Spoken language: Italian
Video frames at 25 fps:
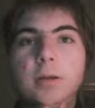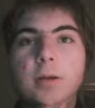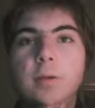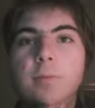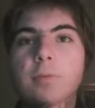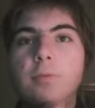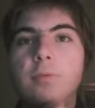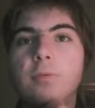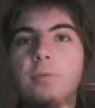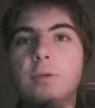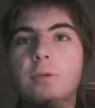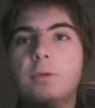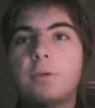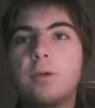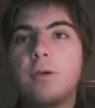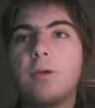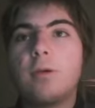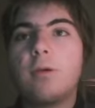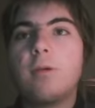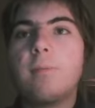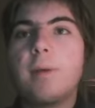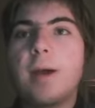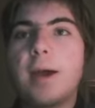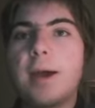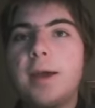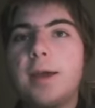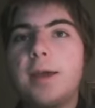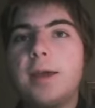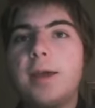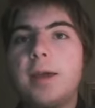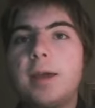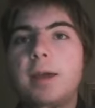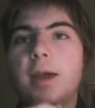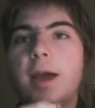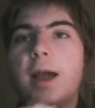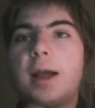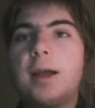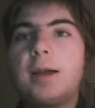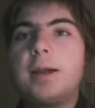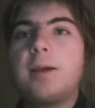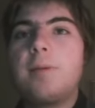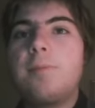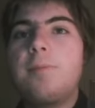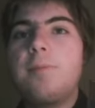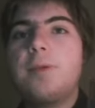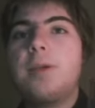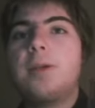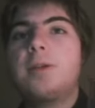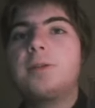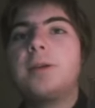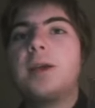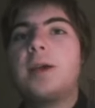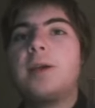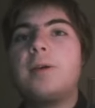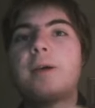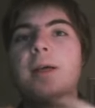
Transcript: appunto secondo me eh, anche cioè,